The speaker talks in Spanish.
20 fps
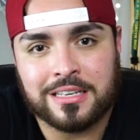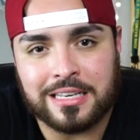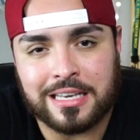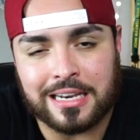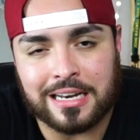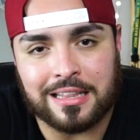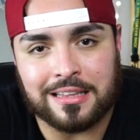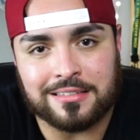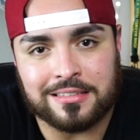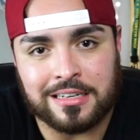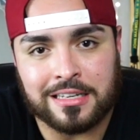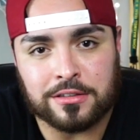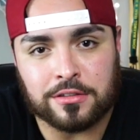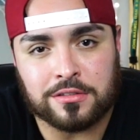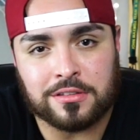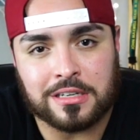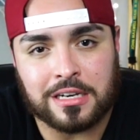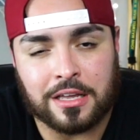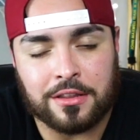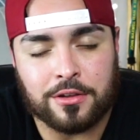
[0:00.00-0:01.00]
quiere decir
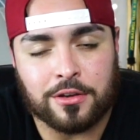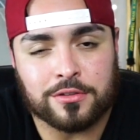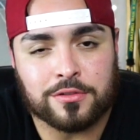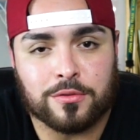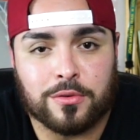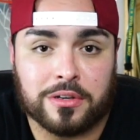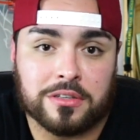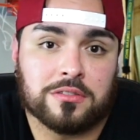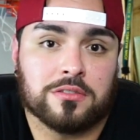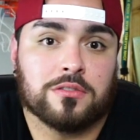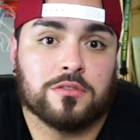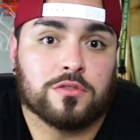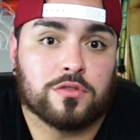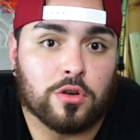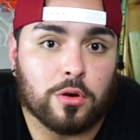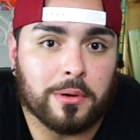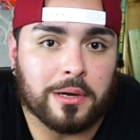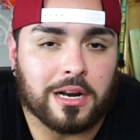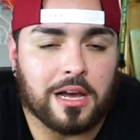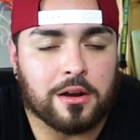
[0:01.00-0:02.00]
entonces que Dios no es
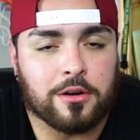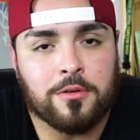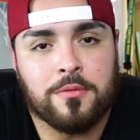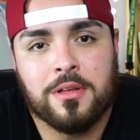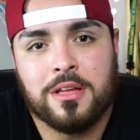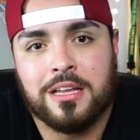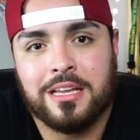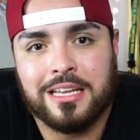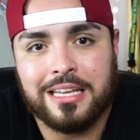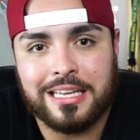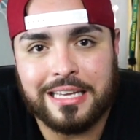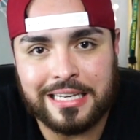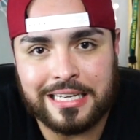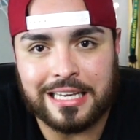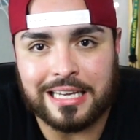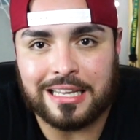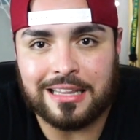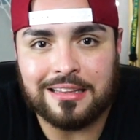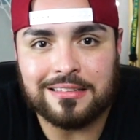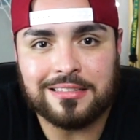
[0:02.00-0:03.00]
soberano y
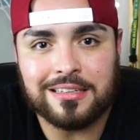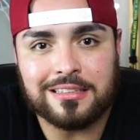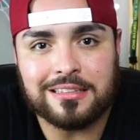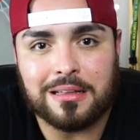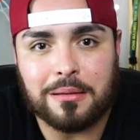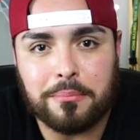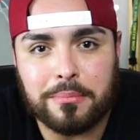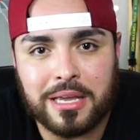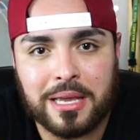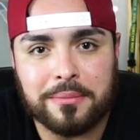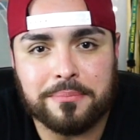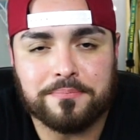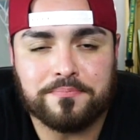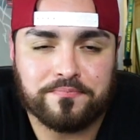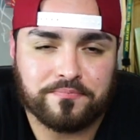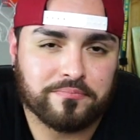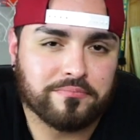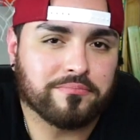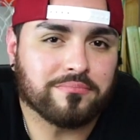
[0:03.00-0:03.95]
quiere decir también